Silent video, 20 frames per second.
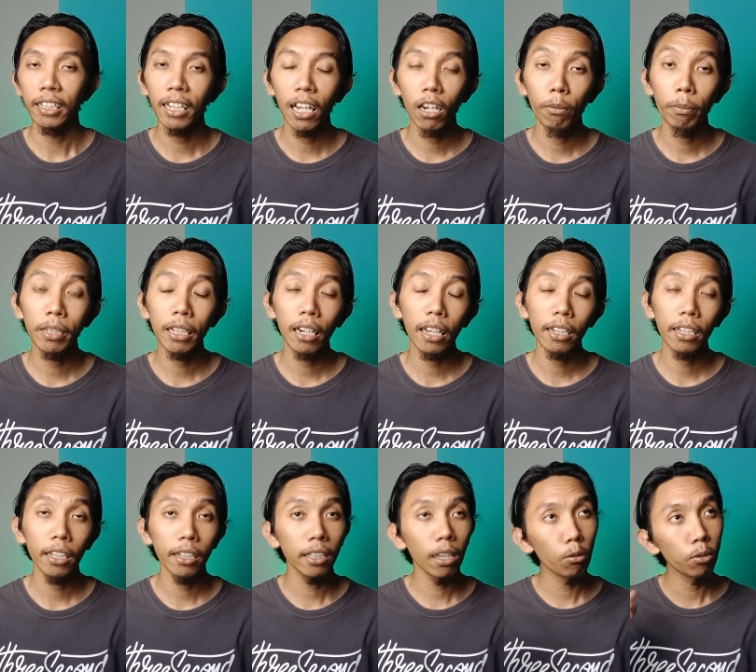Jadi kalau misalkan
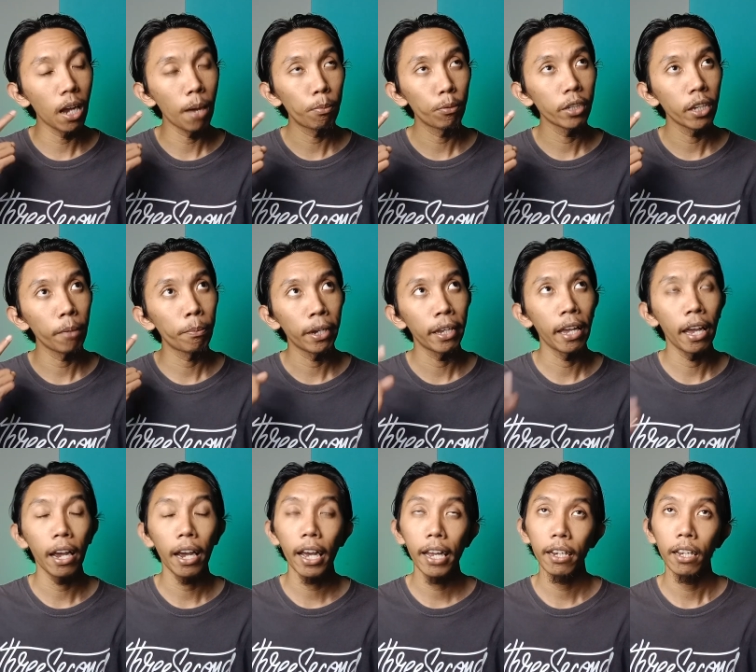kita udah punya
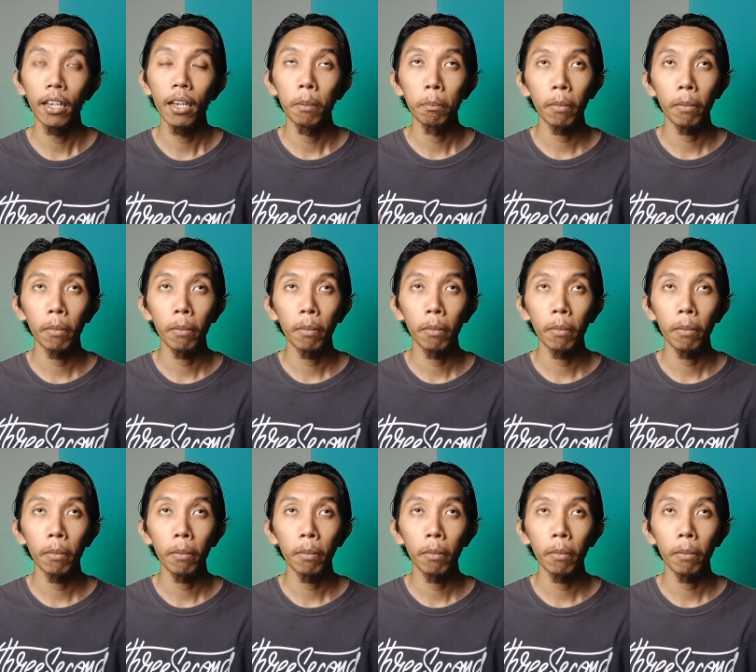bayangan